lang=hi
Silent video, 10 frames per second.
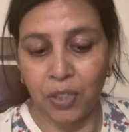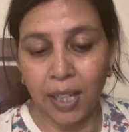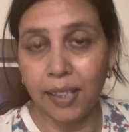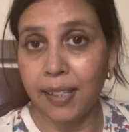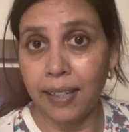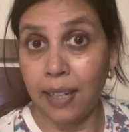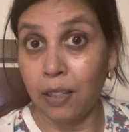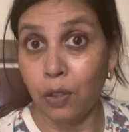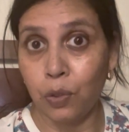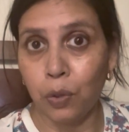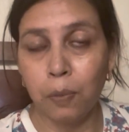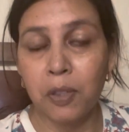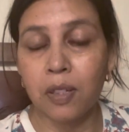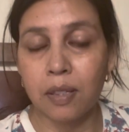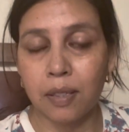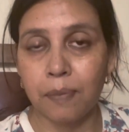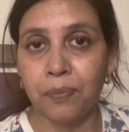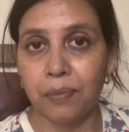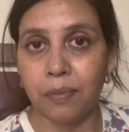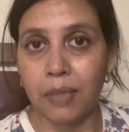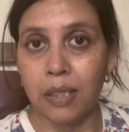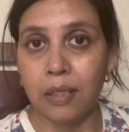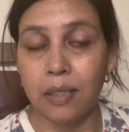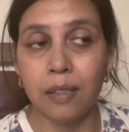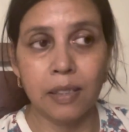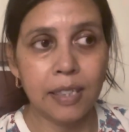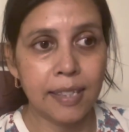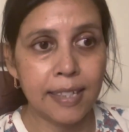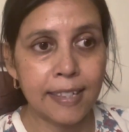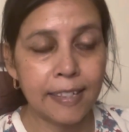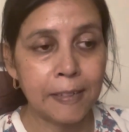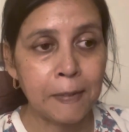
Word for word: चाहे देखे कैन कंट्रोल बिकॉज दिस इज